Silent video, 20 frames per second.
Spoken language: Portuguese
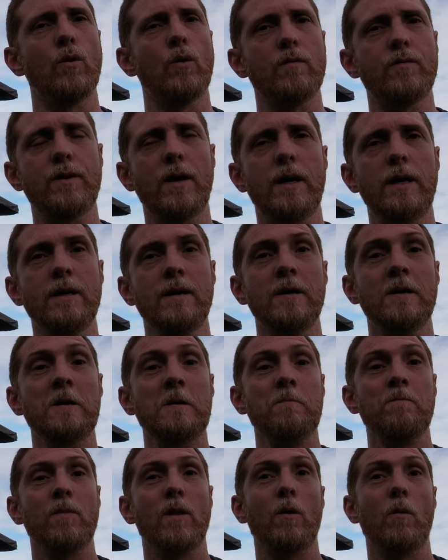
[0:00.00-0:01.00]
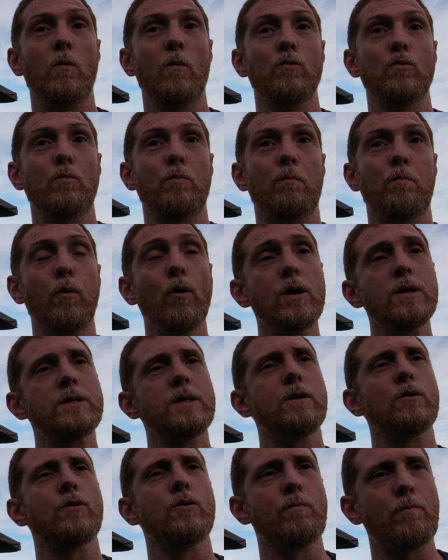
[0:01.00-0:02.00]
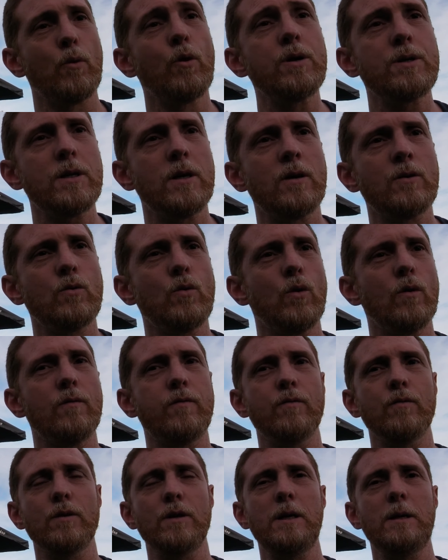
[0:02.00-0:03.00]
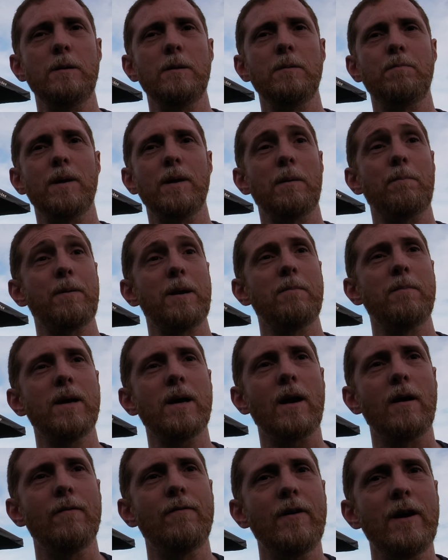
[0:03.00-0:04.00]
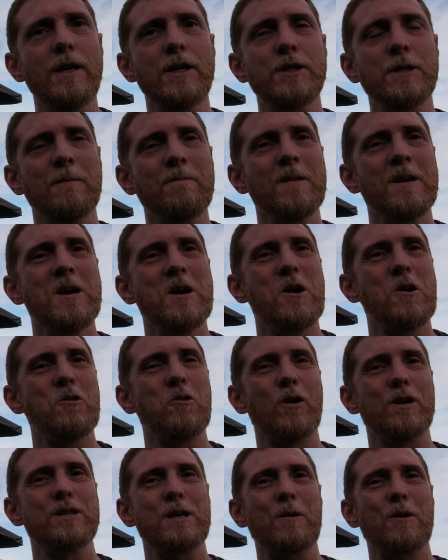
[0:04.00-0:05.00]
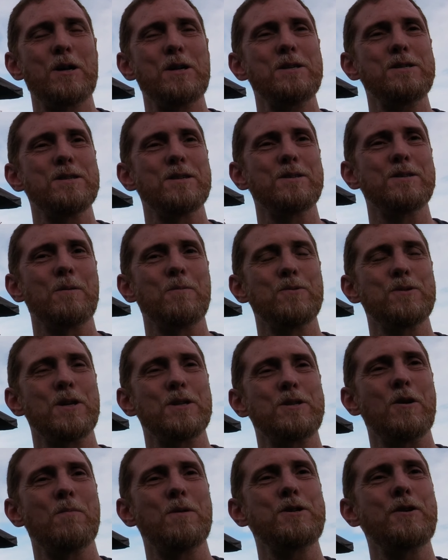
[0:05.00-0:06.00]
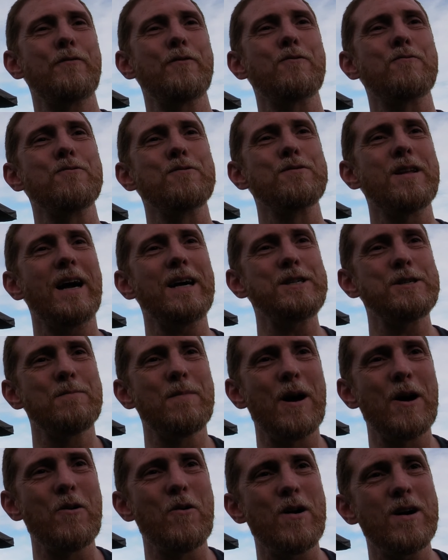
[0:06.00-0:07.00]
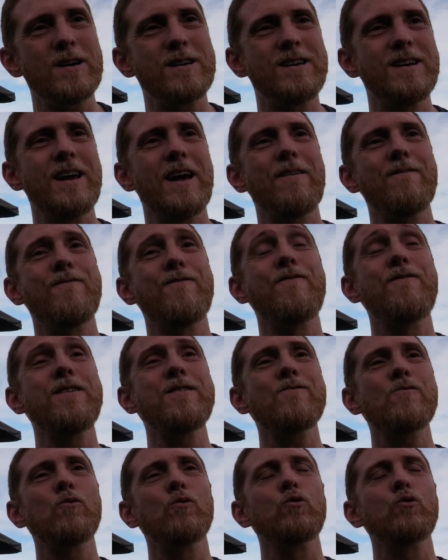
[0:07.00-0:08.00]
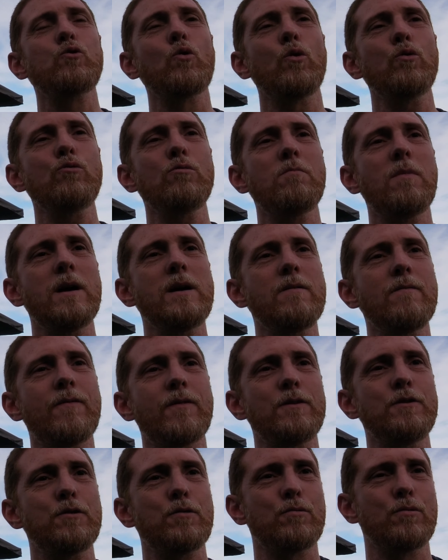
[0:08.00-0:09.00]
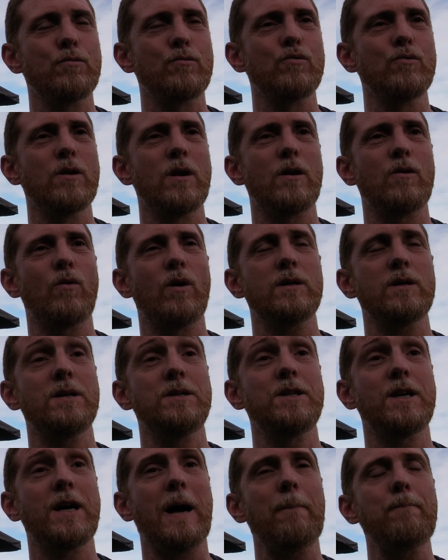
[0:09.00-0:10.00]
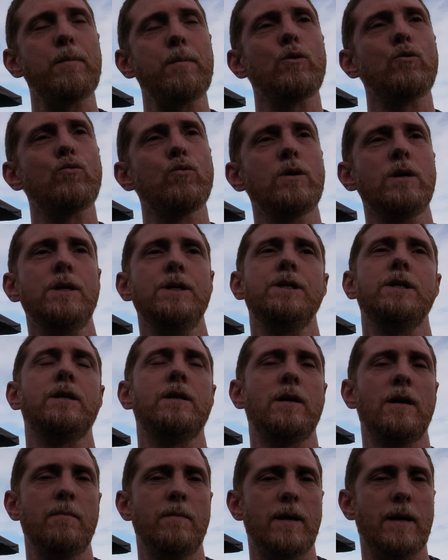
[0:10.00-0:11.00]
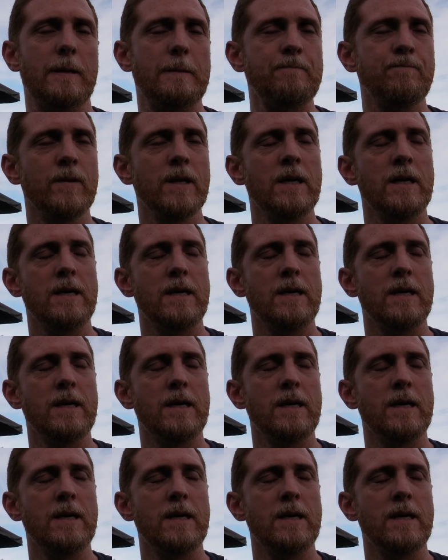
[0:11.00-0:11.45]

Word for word: novo. E aí, por ser, por ser novo e pela primeira vez, nós acrescentamos até uma dificuldade maior que é vir com toda uma infraestrutura nossa de captura de câmera